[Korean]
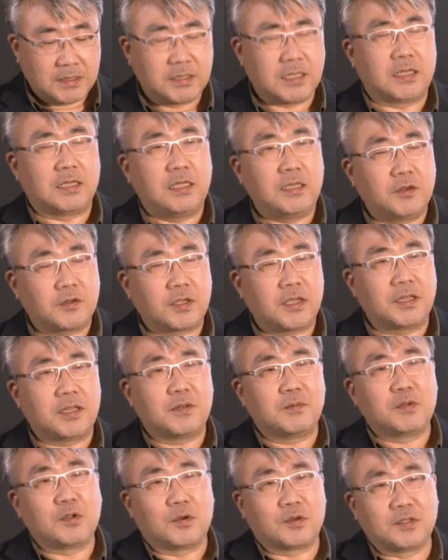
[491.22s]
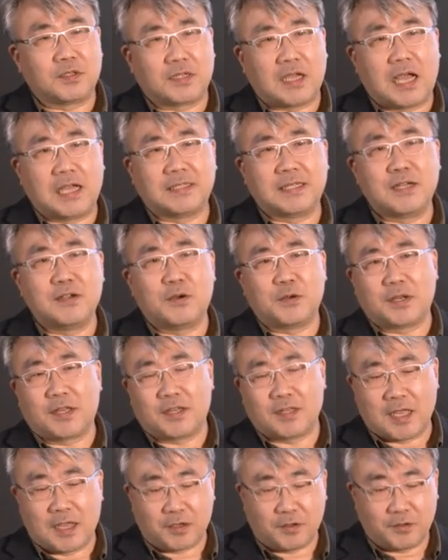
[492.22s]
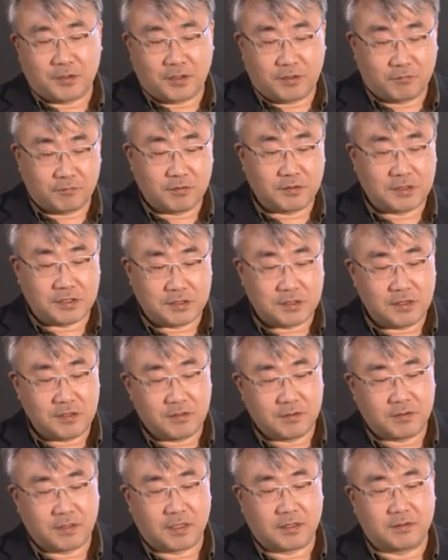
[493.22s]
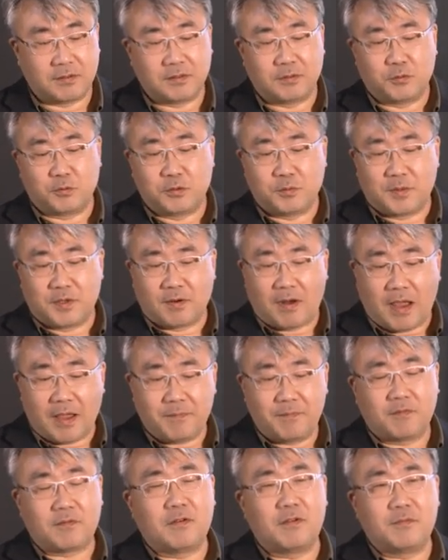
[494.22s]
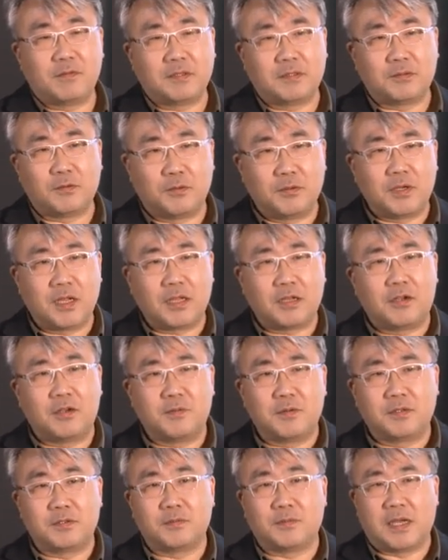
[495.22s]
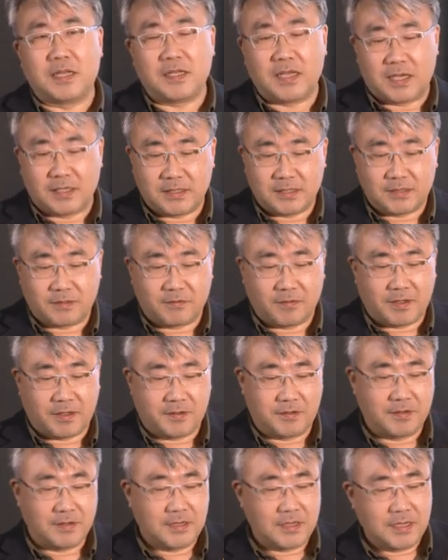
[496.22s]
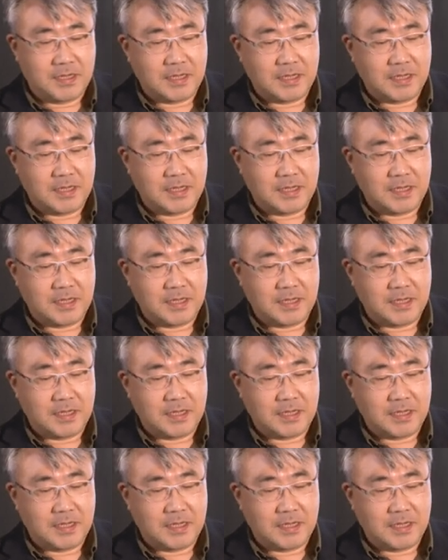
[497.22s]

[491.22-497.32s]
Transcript: 자, 이렇게 되면 여기서 가상 거래가 당연히 이루어지죠. 네, 그래서 요즘에 라이브 커머스, 온라인 커머스 많이 아실 거예요.